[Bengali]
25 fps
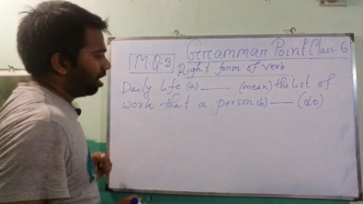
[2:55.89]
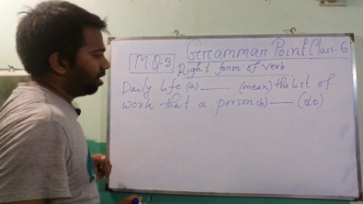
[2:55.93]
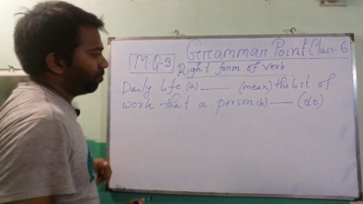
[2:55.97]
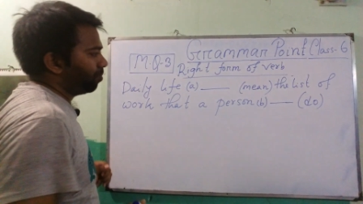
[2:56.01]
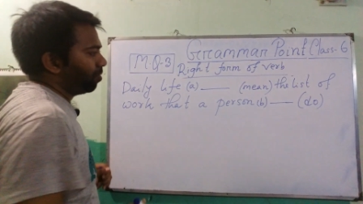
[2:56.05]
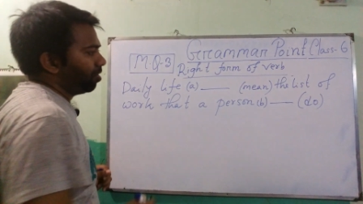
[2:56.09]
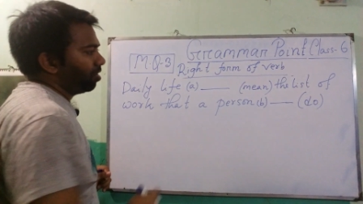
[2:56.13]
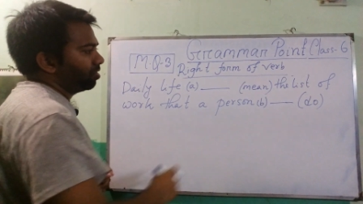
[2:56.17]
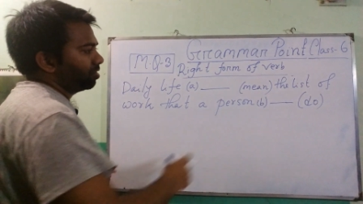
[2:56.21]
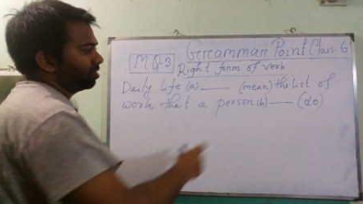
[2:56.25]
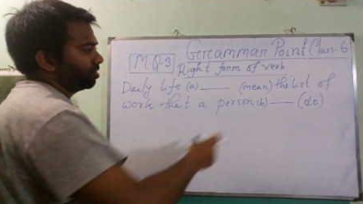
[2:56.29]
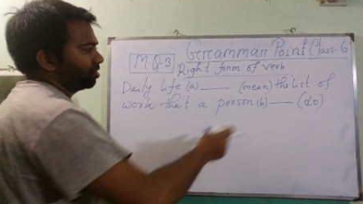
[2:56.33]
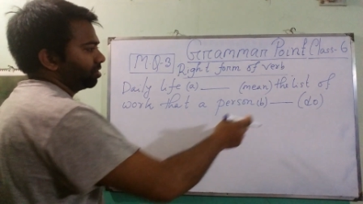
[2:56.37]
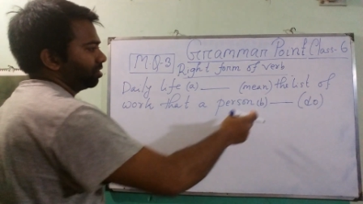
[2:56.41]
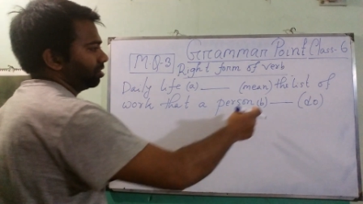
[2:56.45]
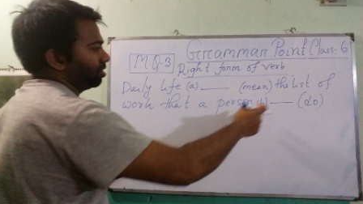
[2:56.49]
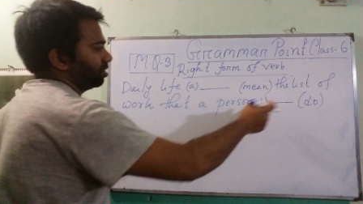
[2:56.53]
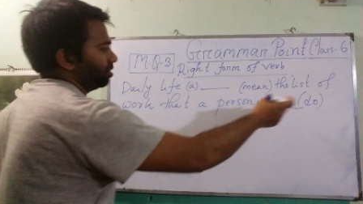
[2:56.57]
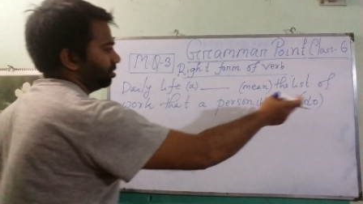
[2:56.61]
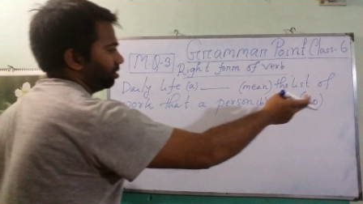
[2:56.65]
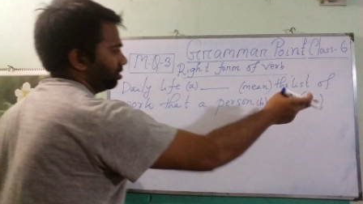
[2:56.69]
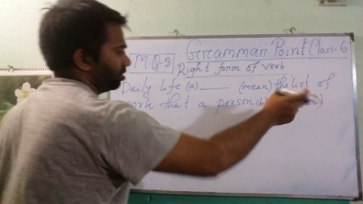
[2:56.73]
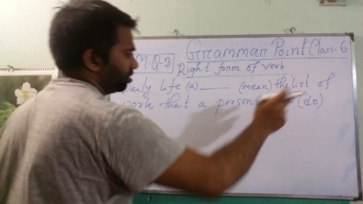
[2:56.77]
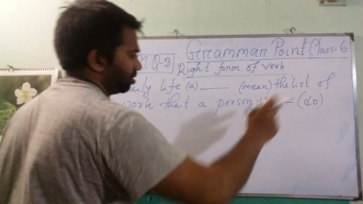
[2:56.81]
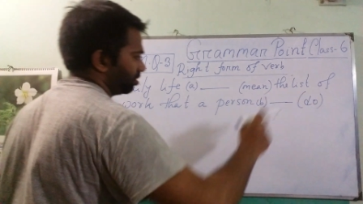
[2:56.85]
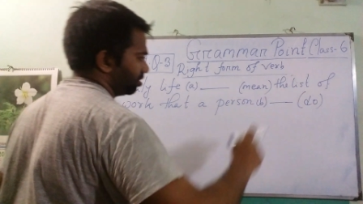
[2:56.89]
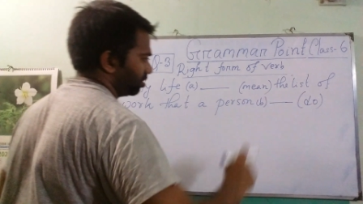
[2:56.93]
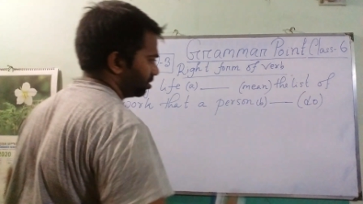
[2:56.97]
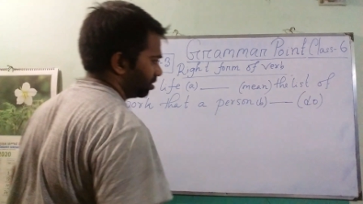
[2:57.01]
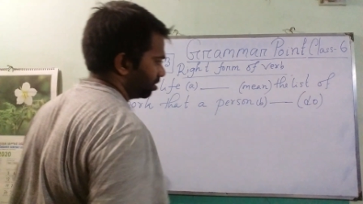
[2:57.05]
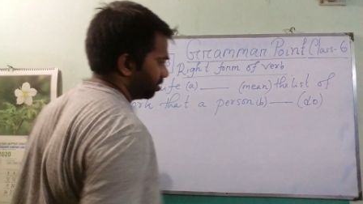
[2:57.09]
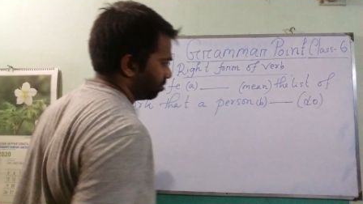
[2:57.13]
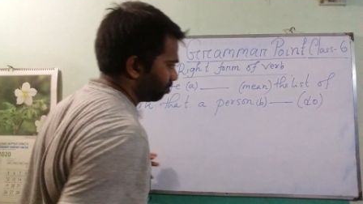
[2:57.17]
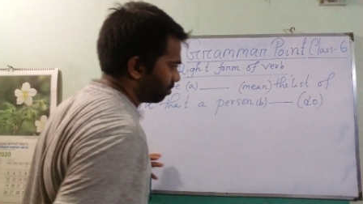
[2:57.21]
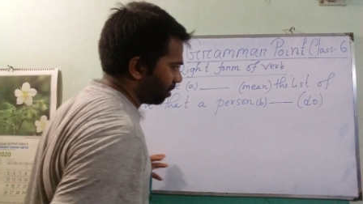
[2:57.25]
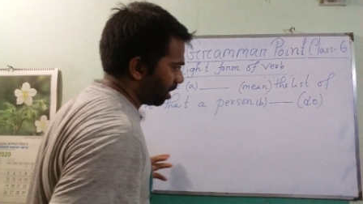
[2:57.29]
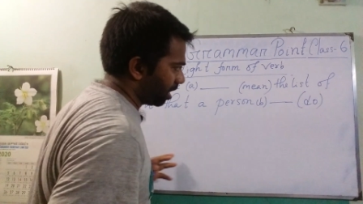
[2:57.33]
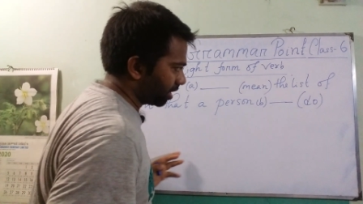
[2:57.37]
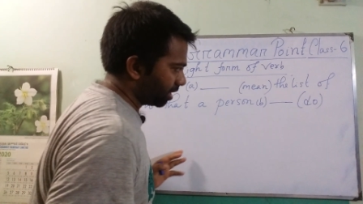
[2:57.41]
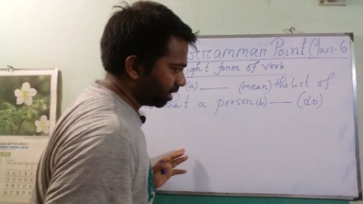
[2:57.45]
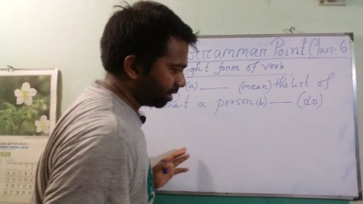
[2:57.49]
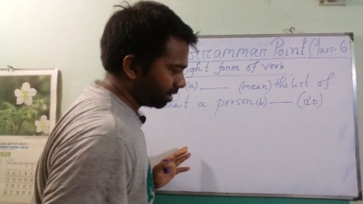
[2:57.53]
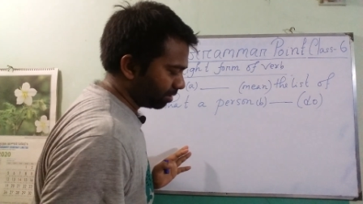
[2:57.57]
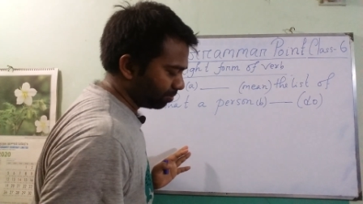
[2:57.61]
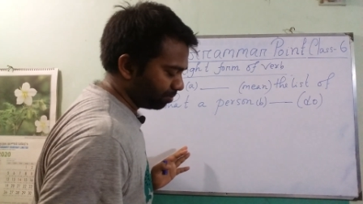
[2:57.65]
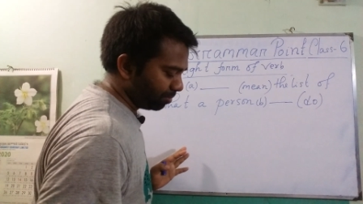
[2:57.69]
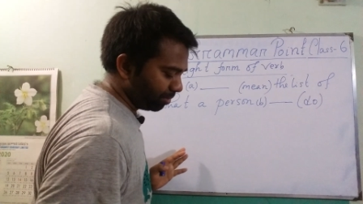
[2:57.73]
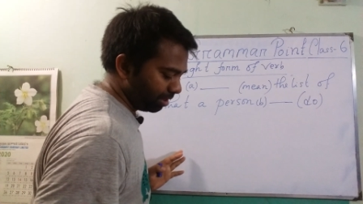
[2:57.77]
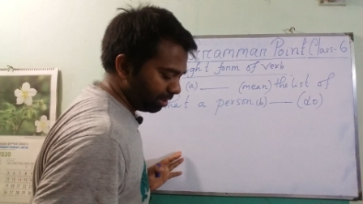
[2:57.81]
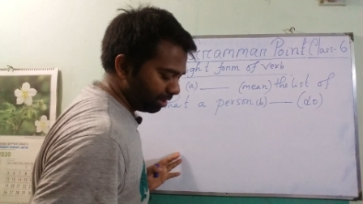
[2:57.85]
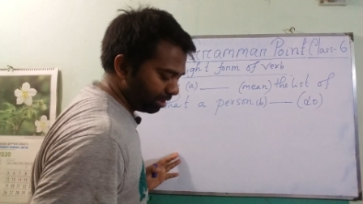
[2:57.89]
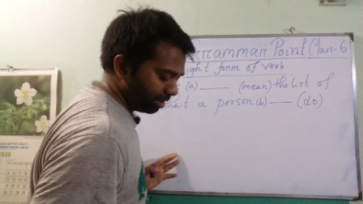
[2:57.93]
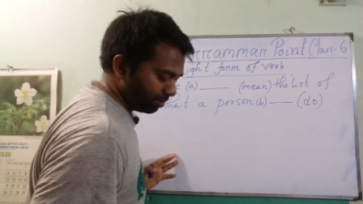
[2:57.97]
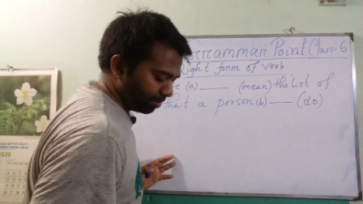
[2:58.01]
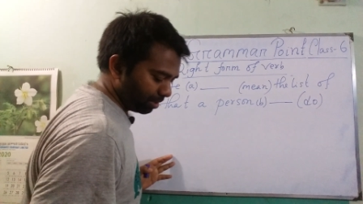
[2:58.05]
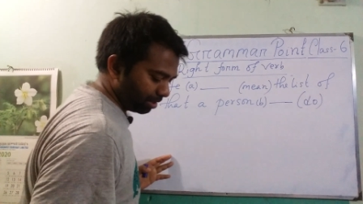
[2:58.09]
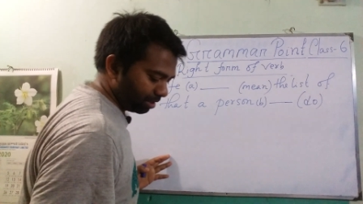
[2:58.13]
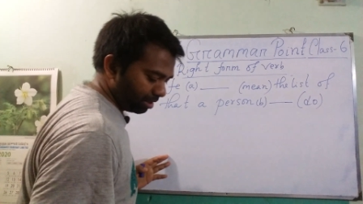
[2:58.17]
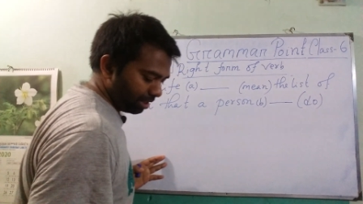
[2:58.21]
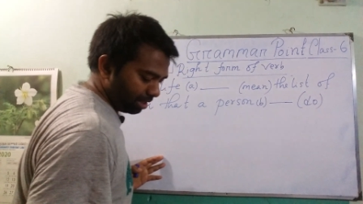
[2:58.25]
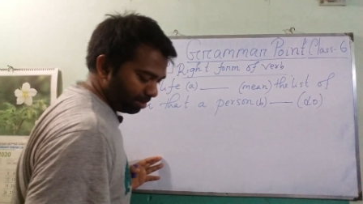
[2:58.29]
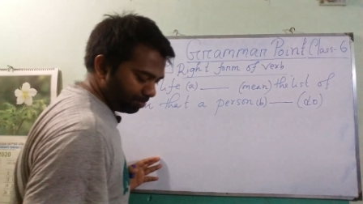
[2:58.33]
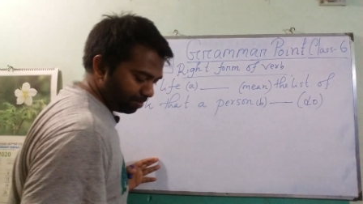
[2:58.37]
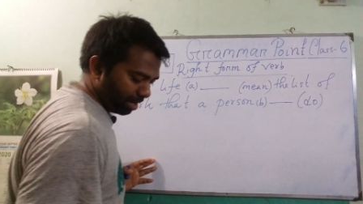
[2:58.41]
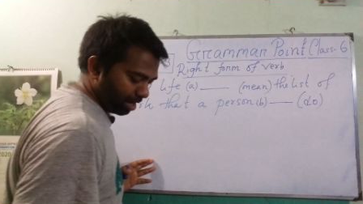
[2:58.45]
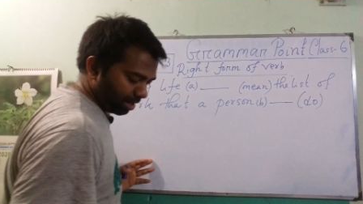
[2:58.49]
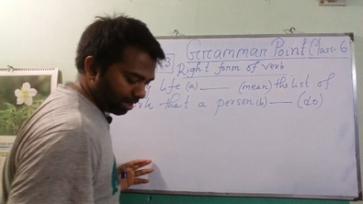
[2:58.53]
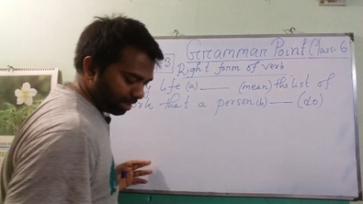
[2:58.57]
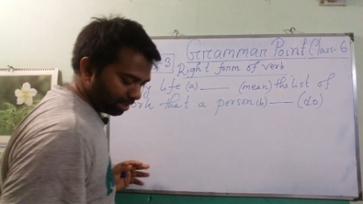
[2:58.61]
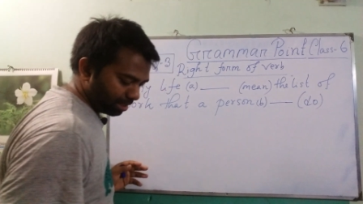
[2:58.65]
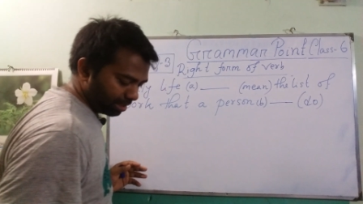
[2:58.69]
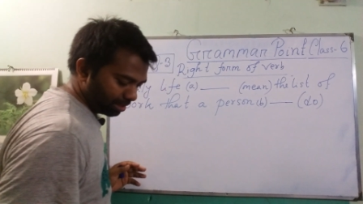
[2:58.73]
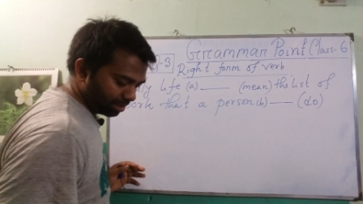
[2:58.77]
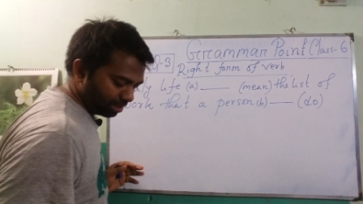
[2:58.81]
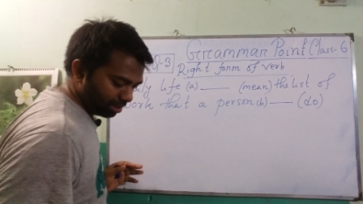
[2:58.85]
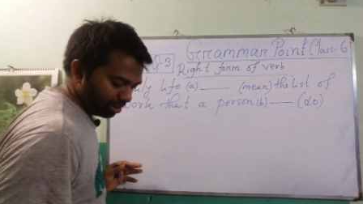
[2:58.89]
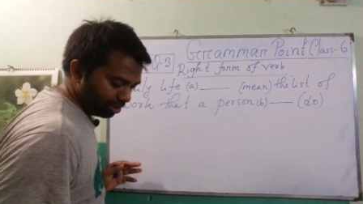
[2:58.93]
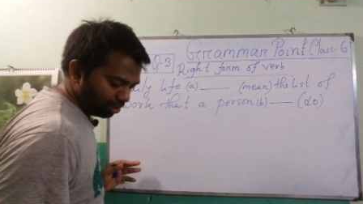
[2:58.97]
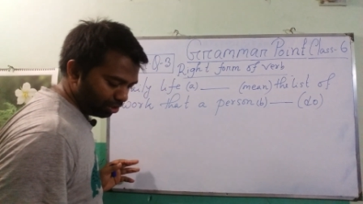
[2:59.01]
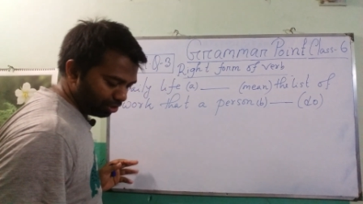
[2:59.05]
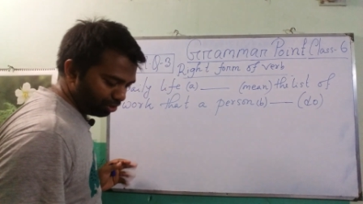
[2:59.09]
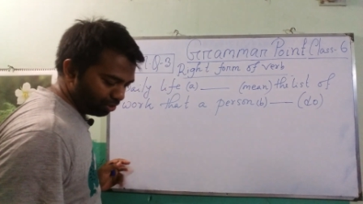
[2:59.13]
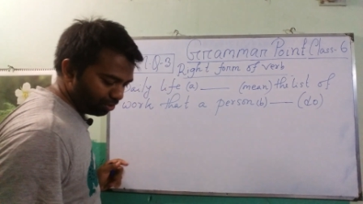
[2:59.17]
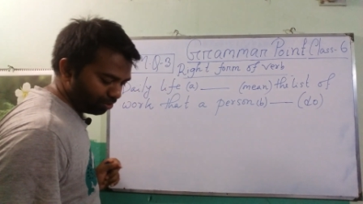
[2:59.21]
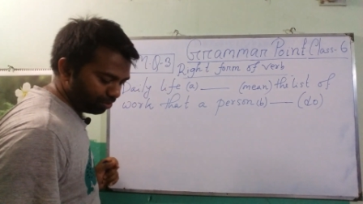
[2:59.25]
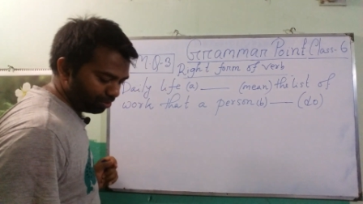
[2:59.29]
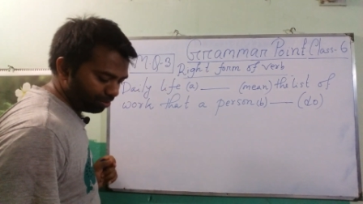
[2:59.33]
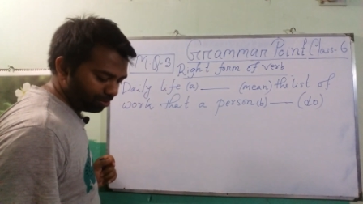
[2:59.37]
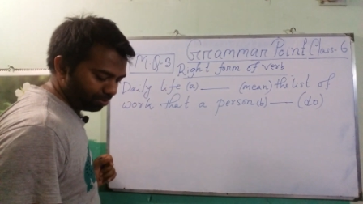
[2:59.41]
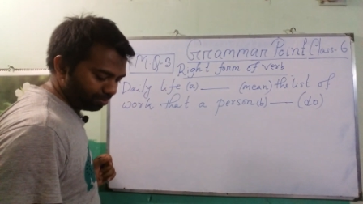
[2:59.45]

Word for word: a person bracket বি number দিয়ে ব্রাকেট আছে ডু